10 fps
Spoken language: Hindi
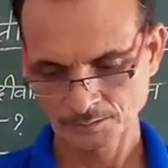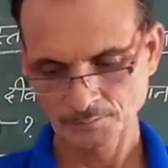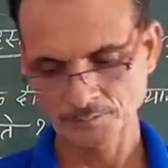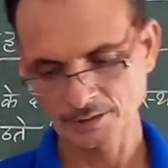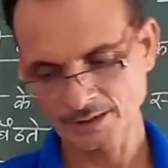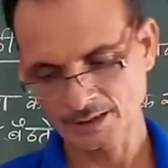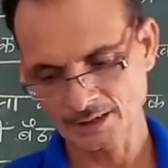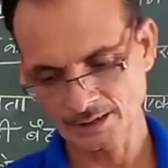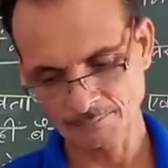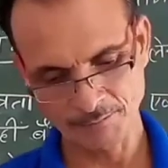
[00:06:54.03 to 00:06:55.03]
उन्होंने
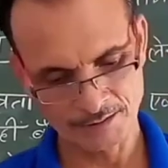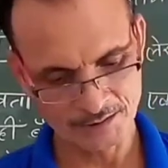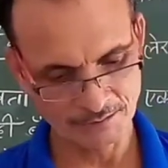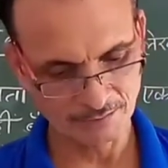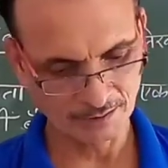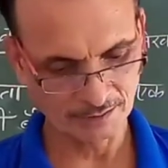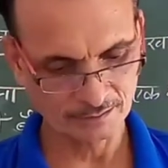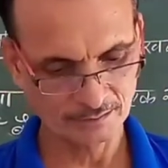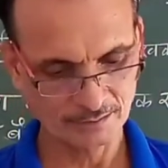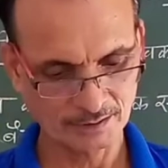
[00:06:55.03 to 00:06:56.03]
कहा कि अपने जीवन
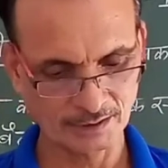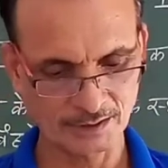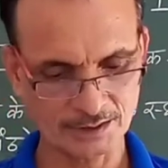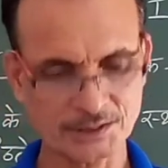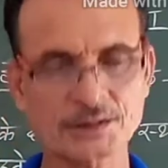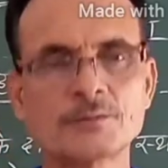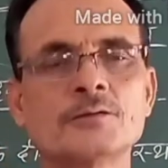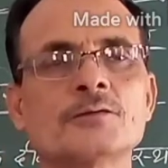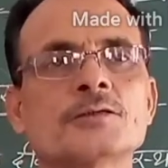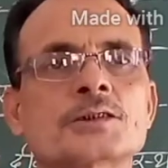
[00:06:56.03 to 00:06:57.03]
के लक्ष्य को
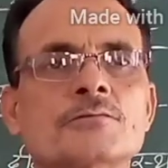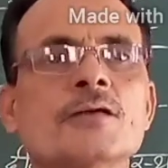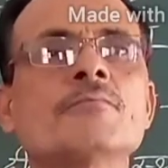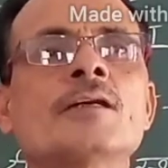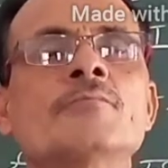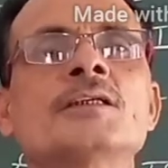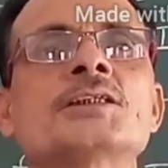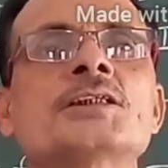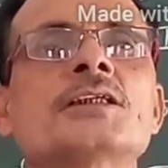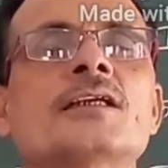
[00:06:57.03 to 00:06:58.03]
स्वयं हम
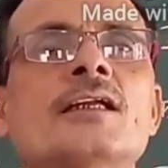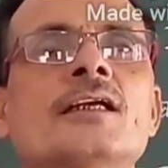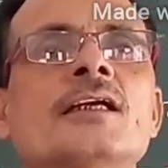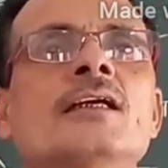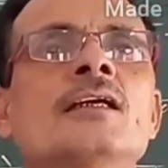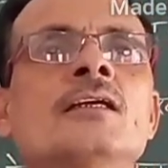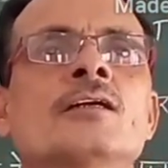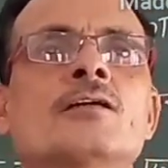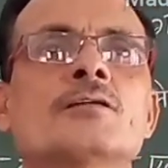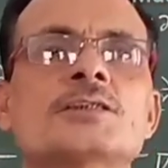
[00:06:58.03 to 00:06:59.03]
निश्चित
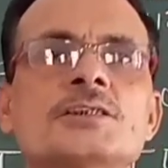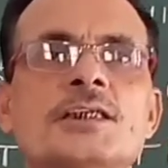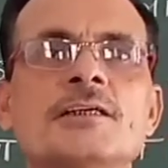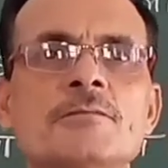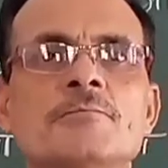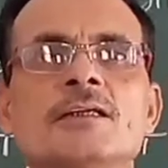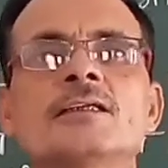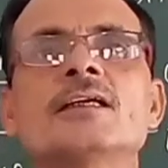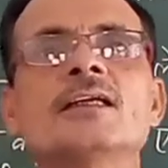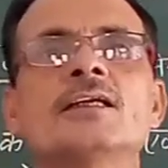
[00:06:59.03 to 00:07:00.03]
करें और जितने भी
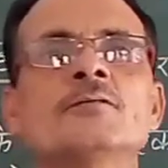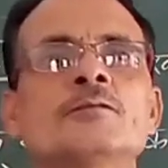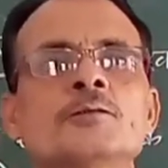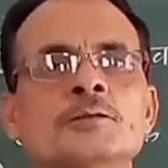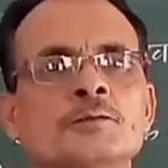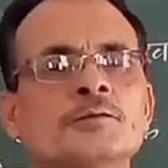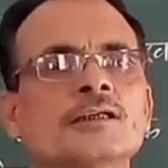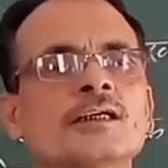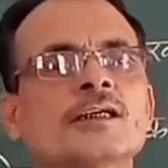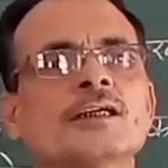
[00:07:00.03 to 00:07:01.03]
बंधन हैं उनको तोड़
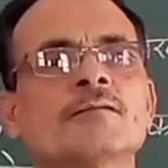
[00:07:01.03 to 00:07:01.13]
करके